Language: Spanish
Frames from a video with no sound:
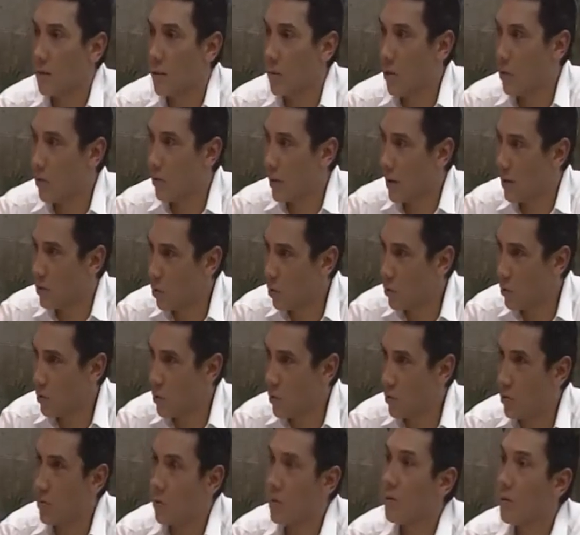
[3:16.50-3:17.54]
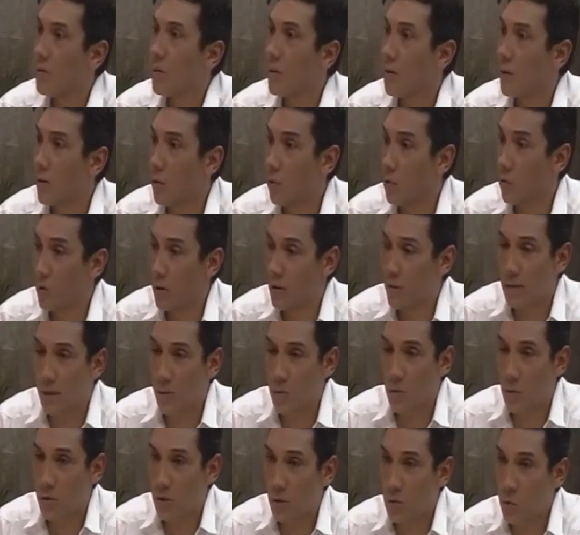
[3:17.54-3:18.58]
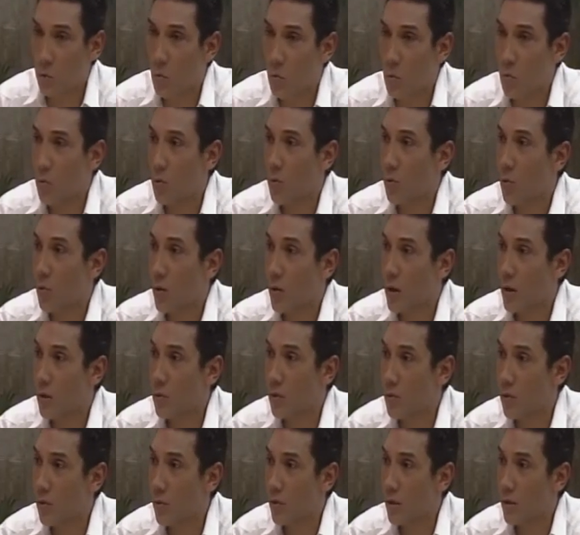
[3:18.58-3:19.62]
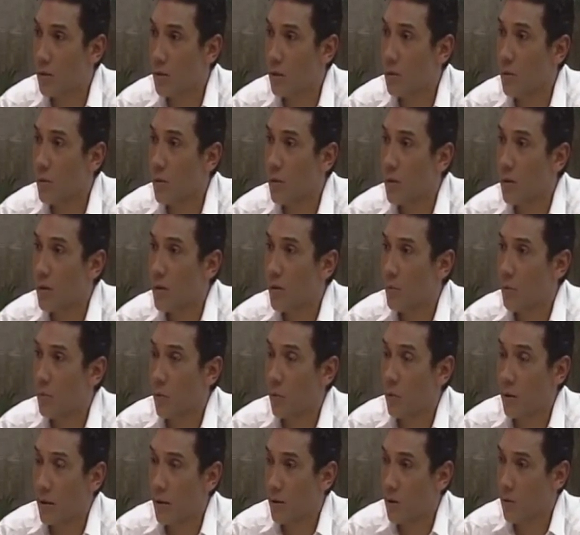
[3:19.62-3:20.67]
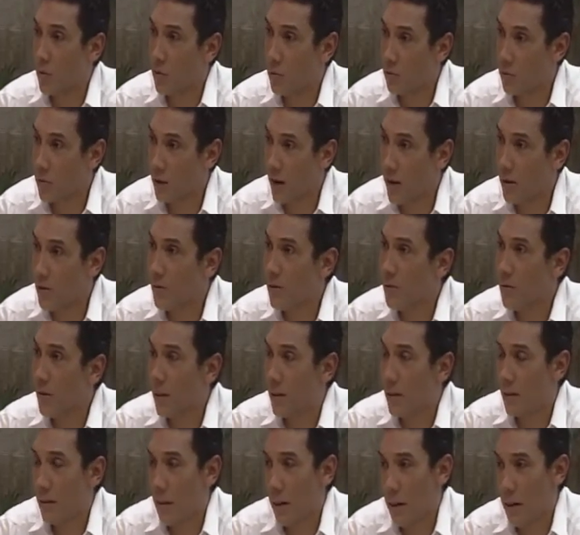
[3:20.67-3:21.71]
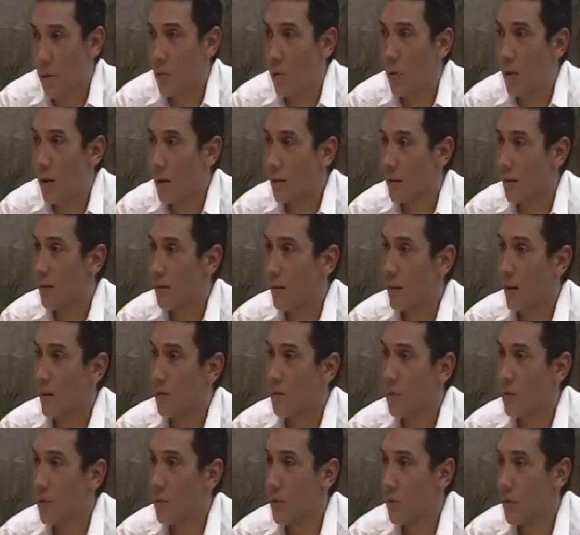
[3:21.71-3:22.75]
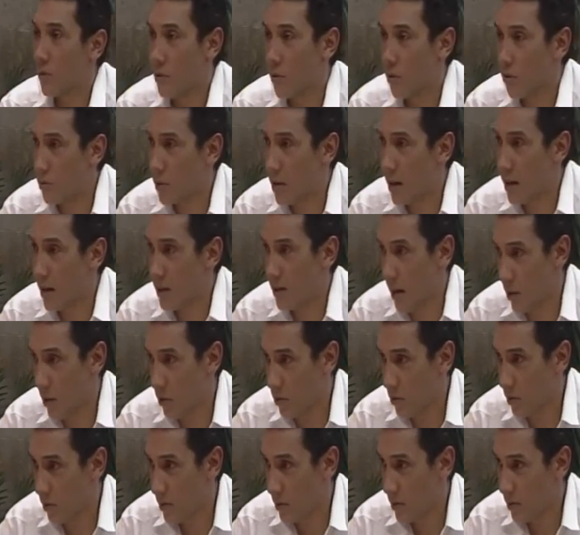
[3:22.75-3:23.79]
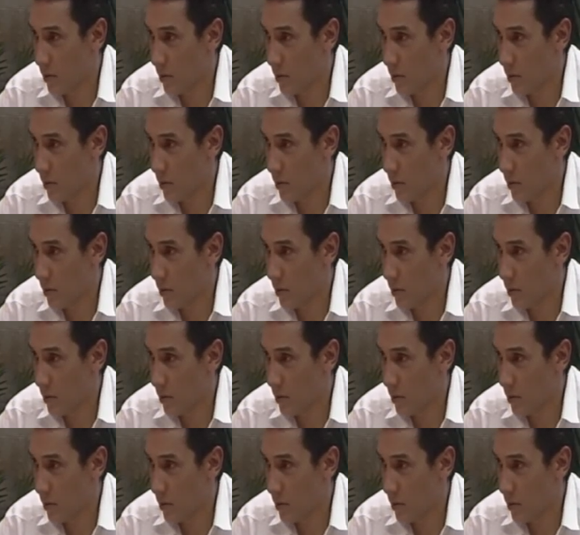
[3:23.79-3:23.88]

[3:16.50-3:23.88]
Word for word: con Nasobuco, utilicemos Nasobuco en los vehículos colectivos, porque de lo contrario estaremos atentando contra la salud.